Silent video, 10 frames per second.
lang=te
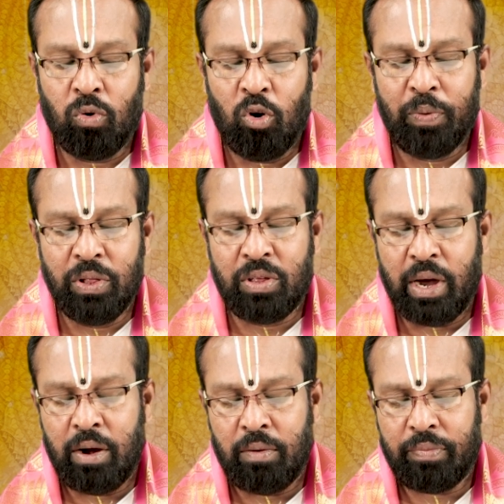
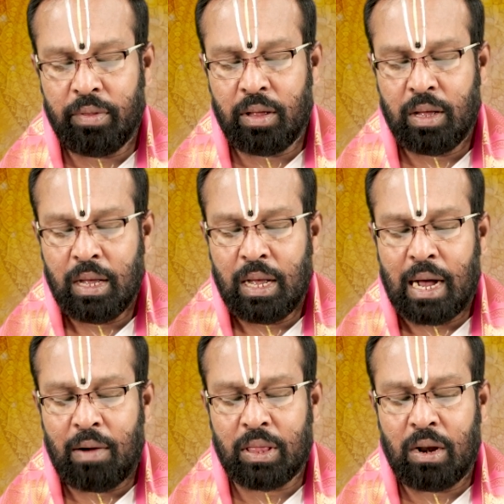కోపించేయడం
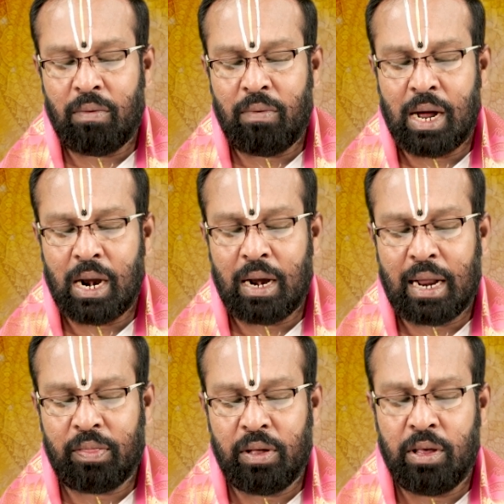అవతల వాళ్ళని
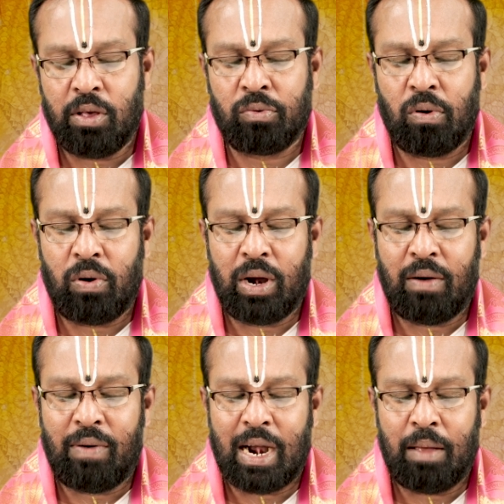అర్థం చేసుకోకుండా
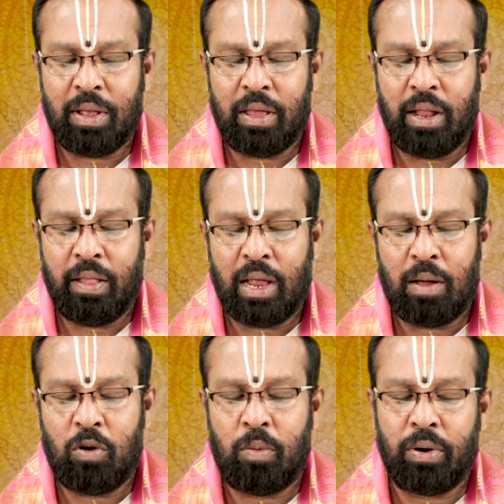వాళ్ళ మీద నిందల
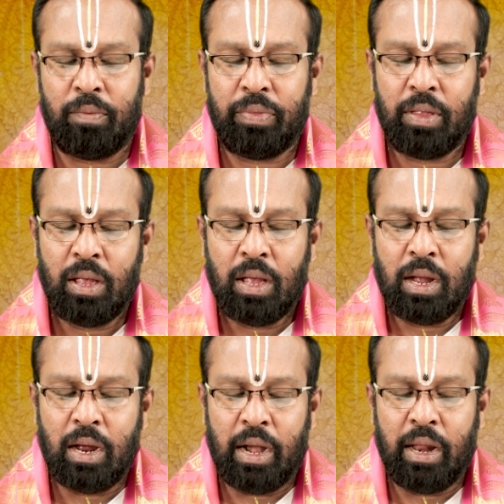మోపడం
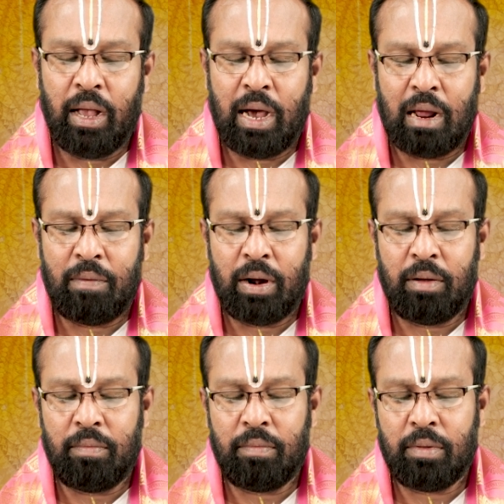గట్టిగా
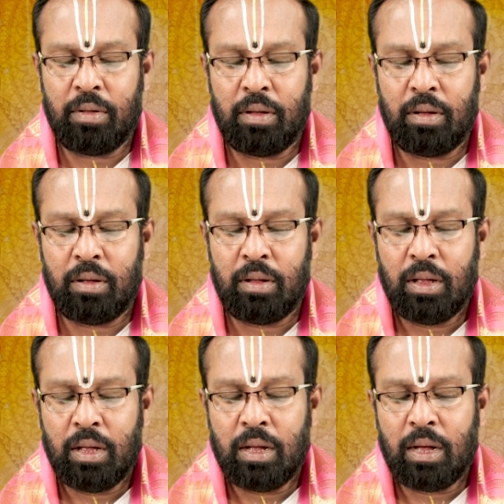అరవడం
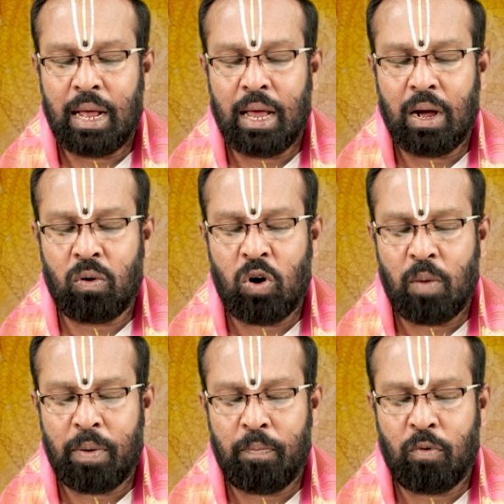అలా
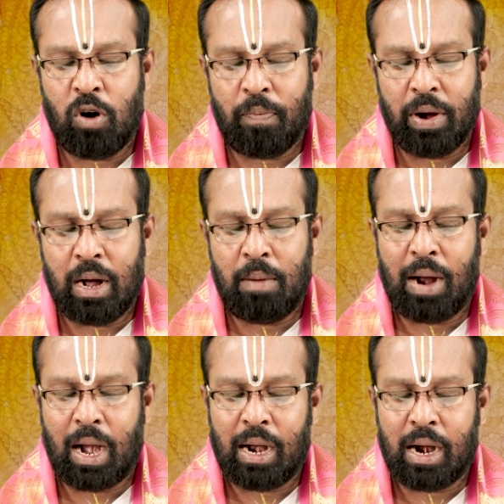కోప కోపంగా
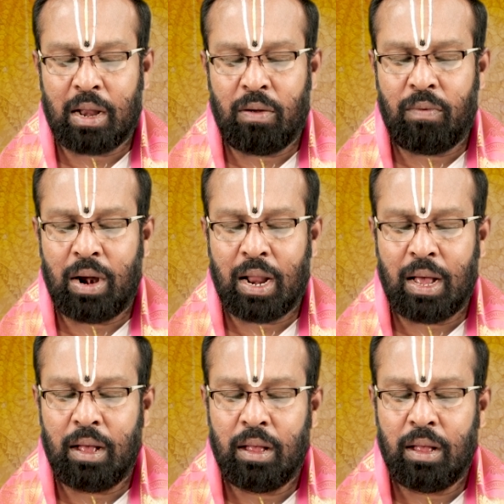మాట్లాడటం వల్ల